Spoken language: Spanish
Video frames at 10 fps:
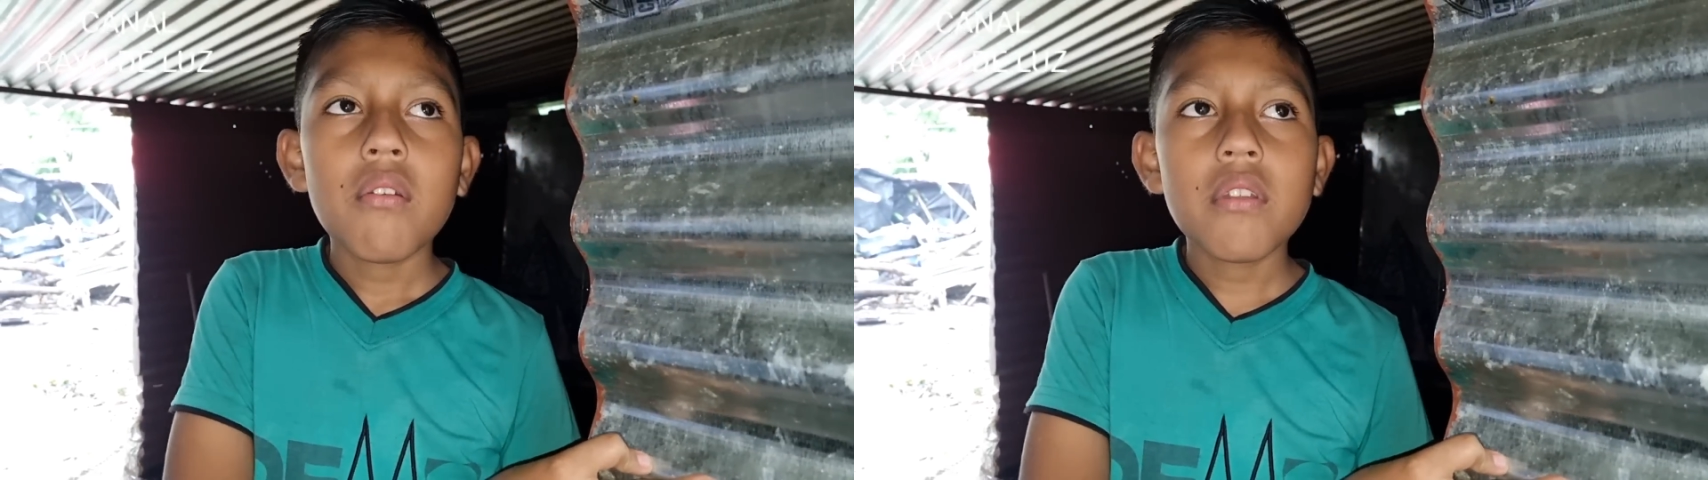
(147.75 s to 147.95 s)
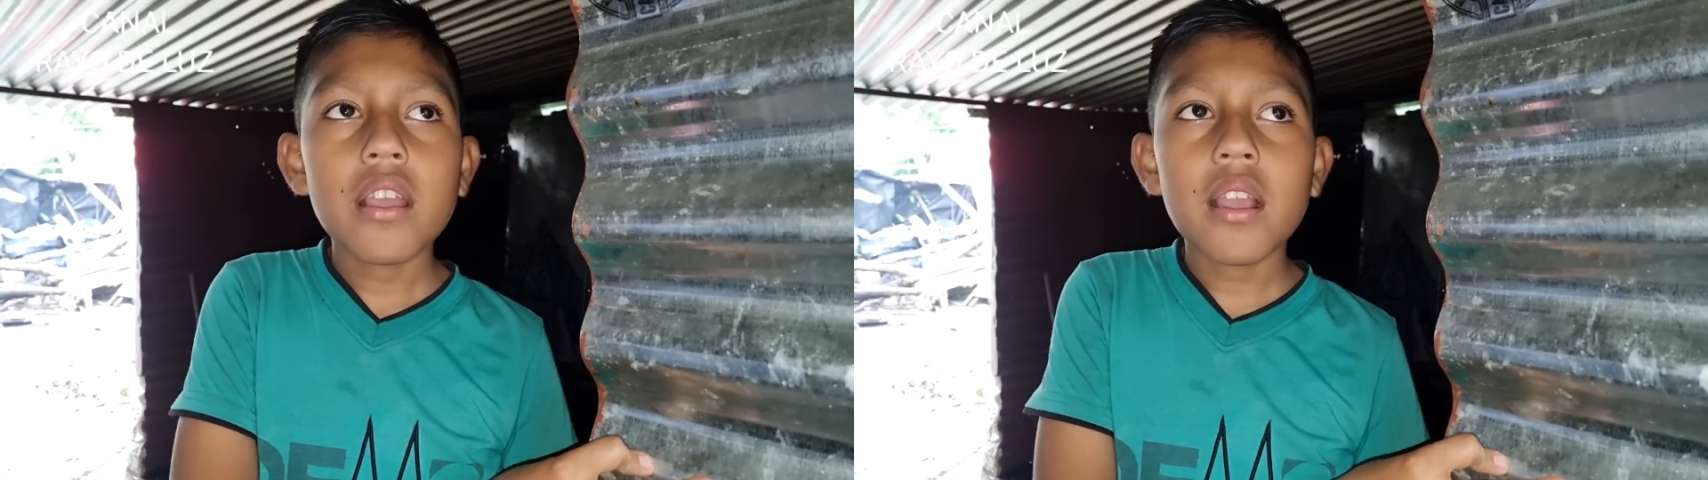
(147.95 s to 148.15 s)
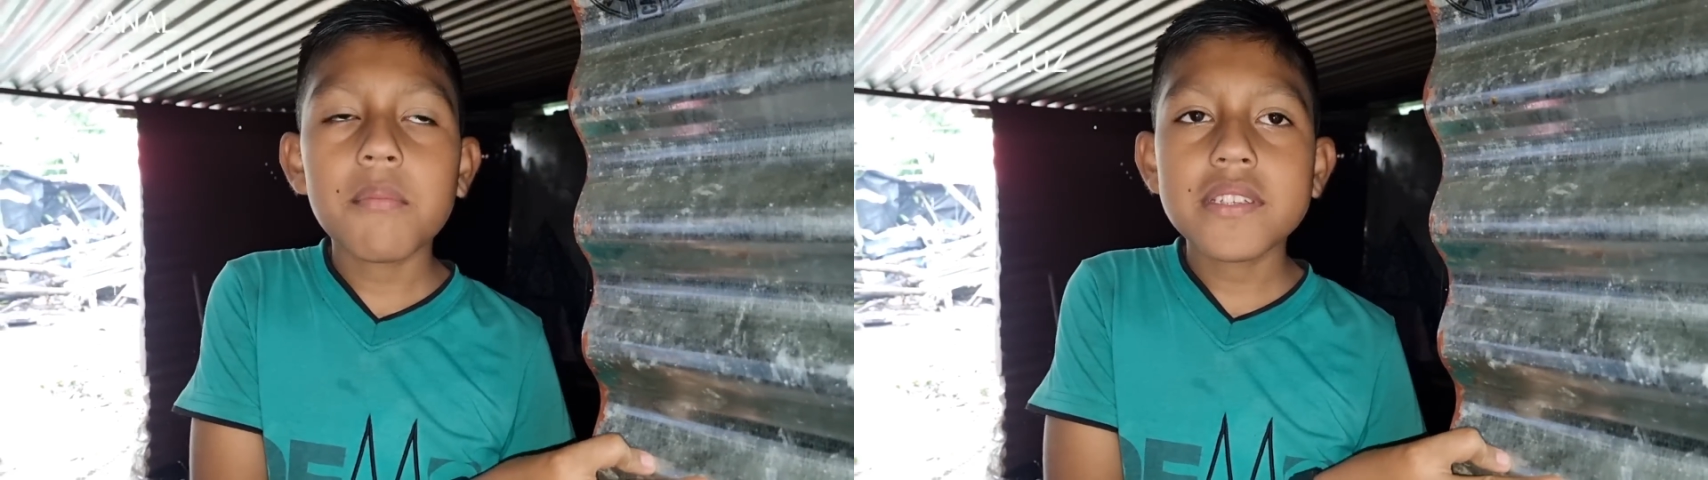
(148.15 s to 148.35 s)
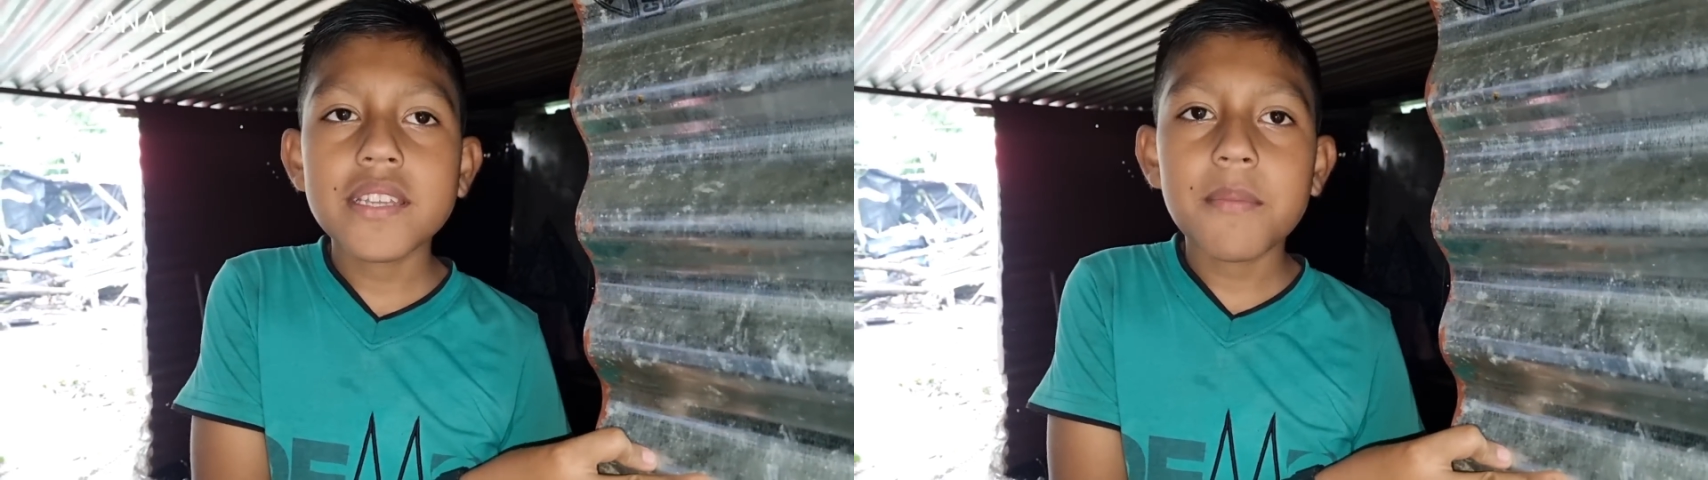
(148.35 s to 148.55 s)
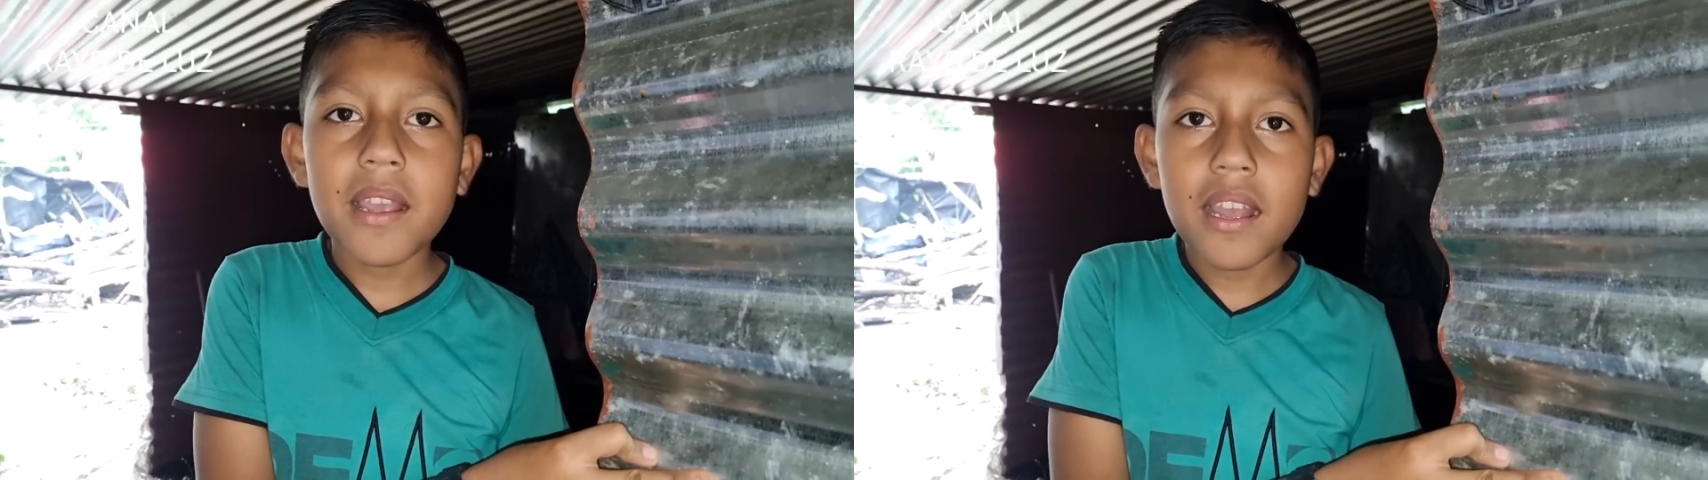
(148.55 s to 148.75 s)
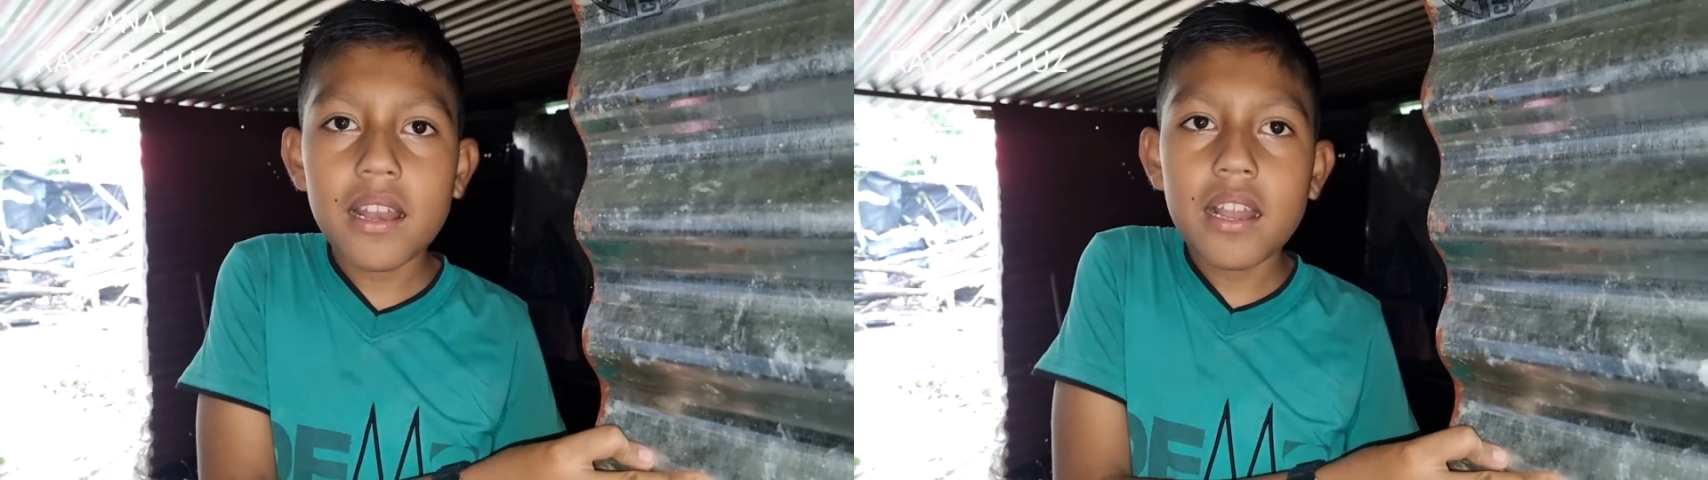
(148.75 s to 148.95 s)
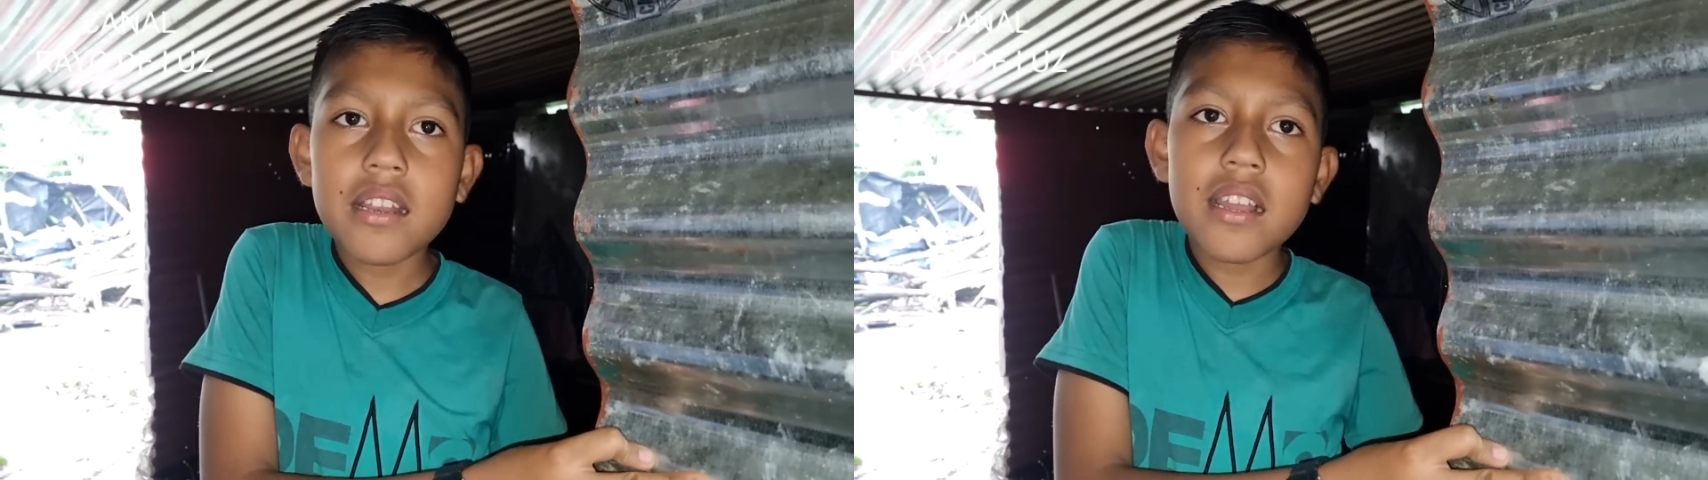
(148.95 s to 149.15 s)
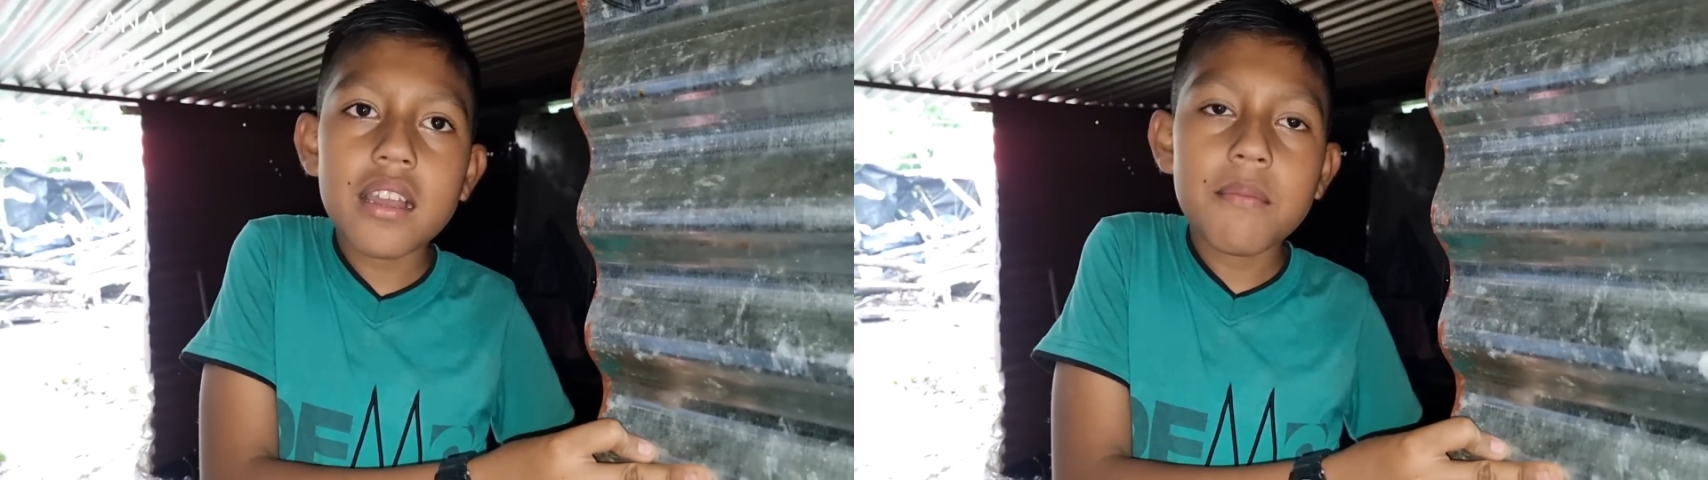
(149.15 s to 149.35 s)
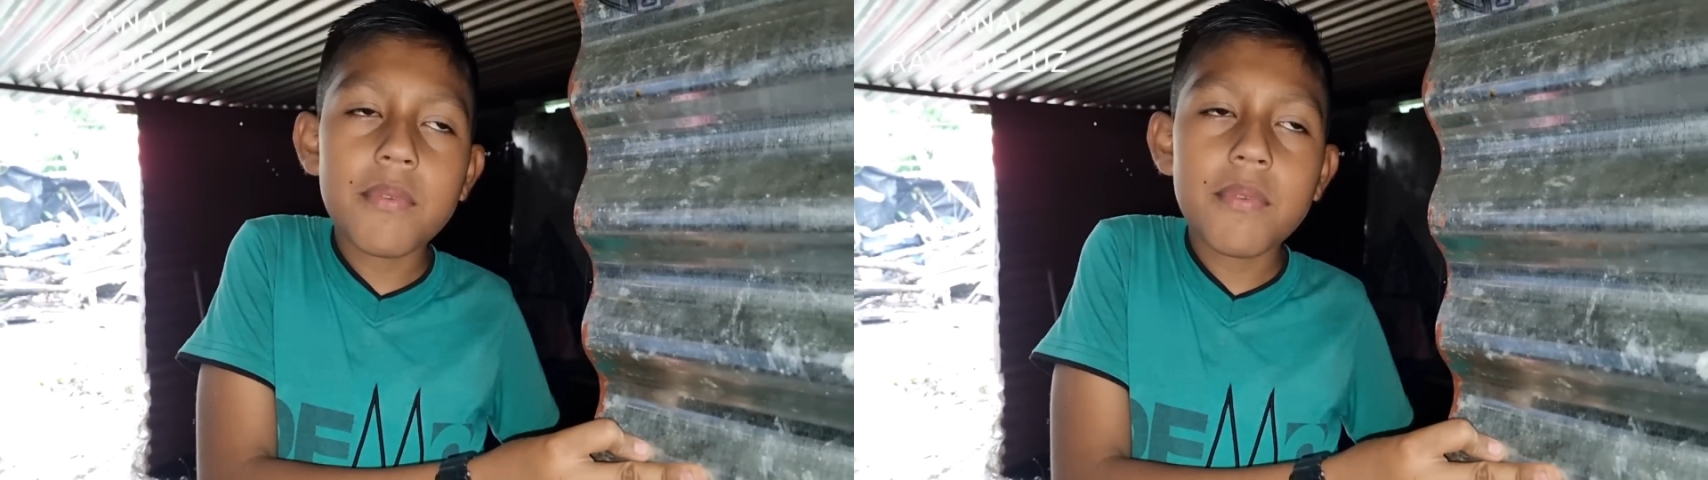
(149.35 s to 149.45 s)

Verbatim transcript: una camisa manga larga,